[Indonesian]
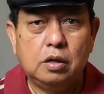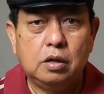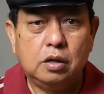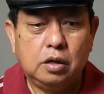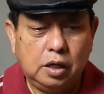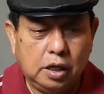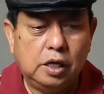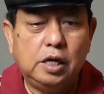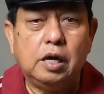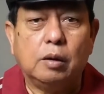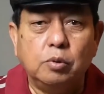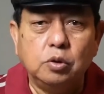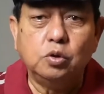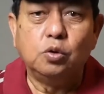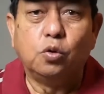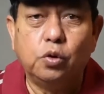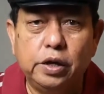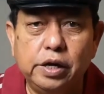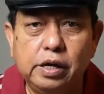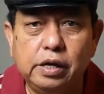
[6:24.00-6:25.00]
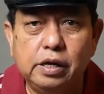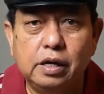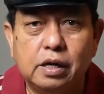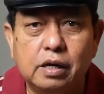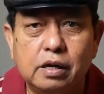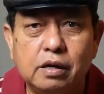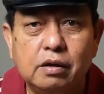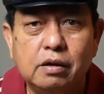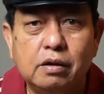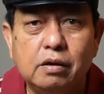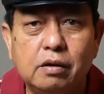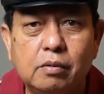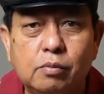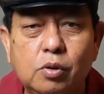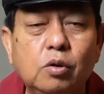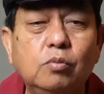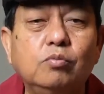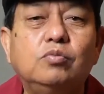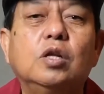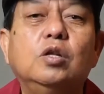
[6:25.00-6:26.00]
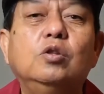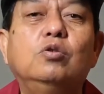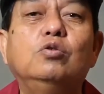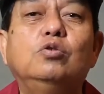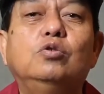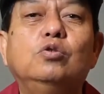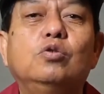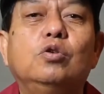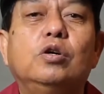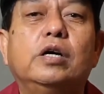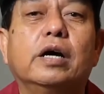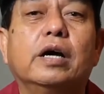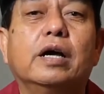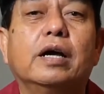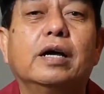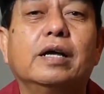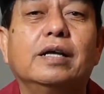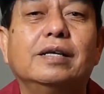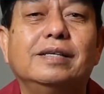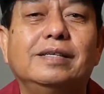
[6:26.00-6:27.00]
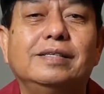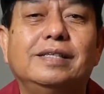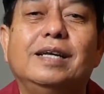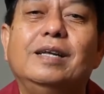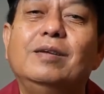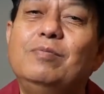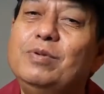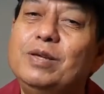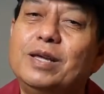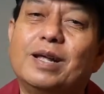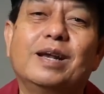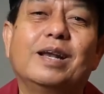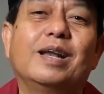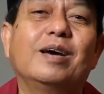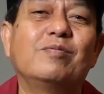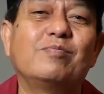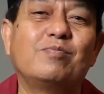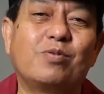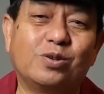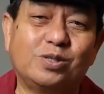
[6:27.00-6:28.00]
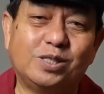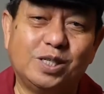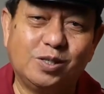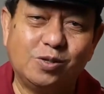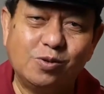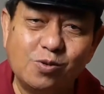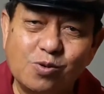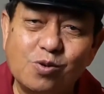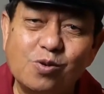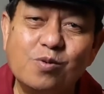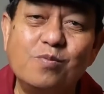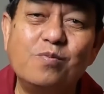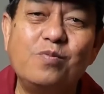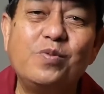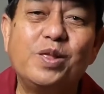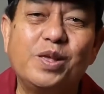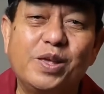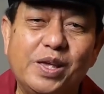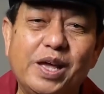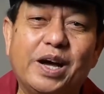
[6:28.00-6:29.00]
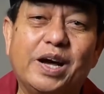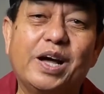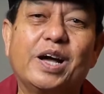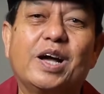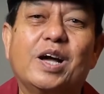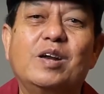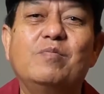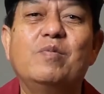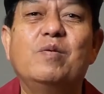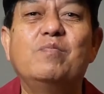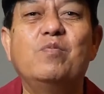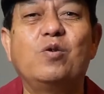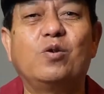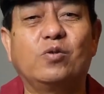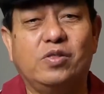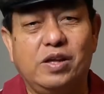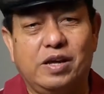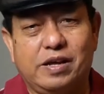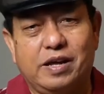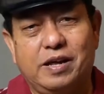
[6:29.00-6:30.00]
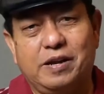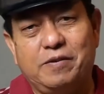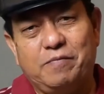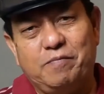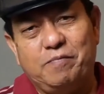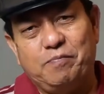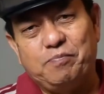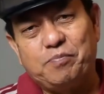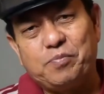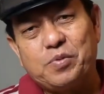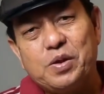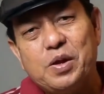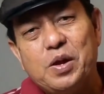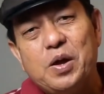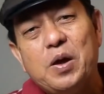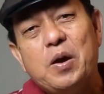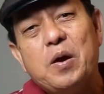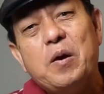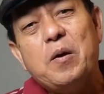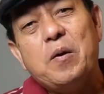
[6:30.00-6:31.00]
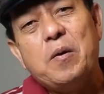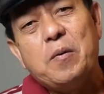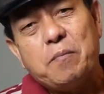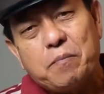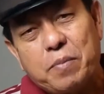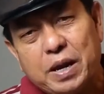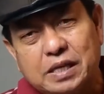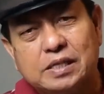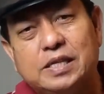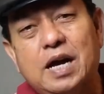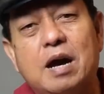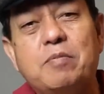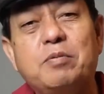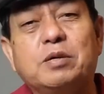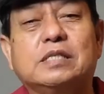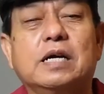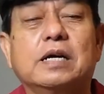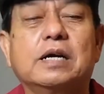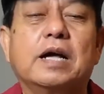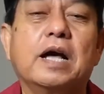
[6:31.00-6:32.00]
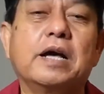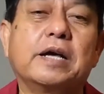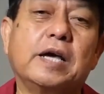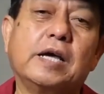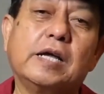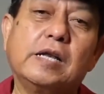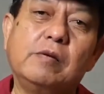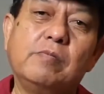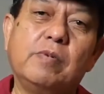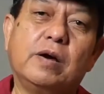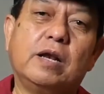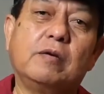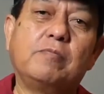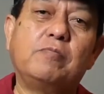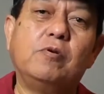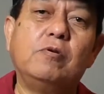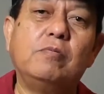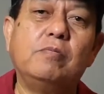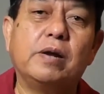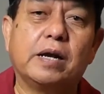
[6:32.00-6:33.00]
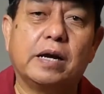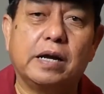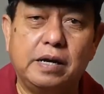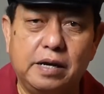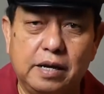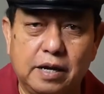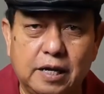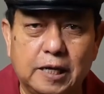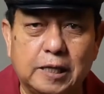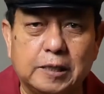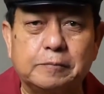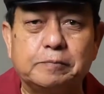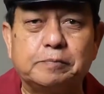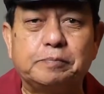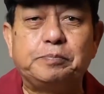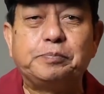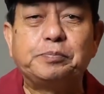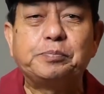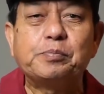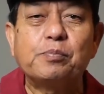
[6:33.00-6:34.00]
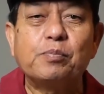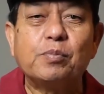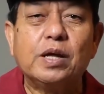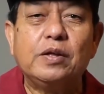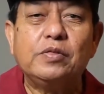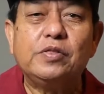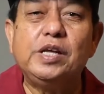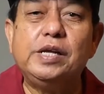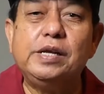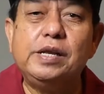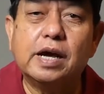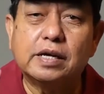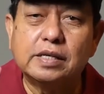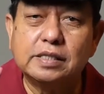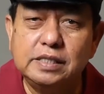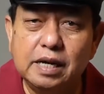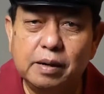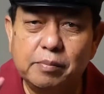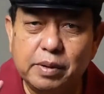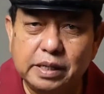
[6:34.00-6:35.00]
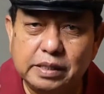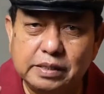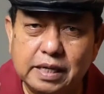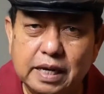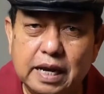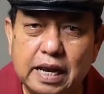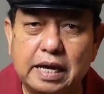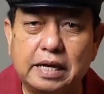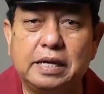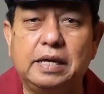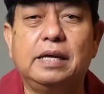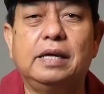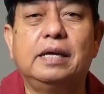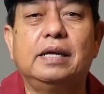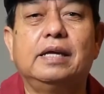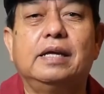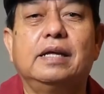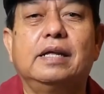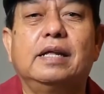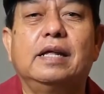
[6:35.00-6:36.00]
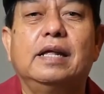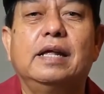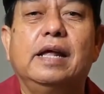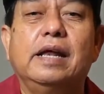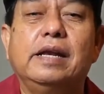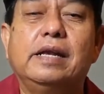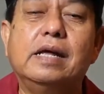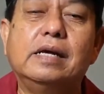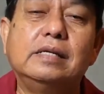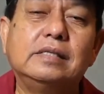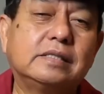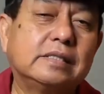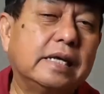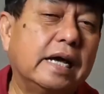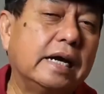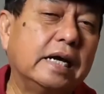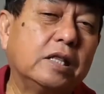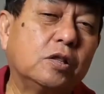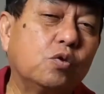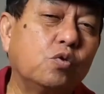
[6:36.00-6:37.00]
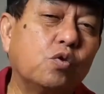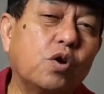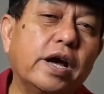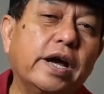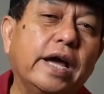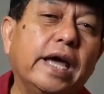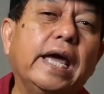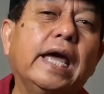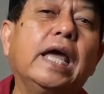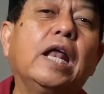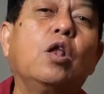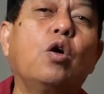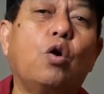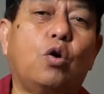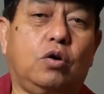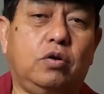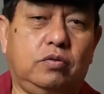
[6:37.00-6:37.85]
ini yang menyuruh ini belum tentu juga. Jadi biarlah proses hukum yang akan membuktikan. Para sahabat sang kakek dimanapun berada, tidak zamannya lagi dan sangat kurang elok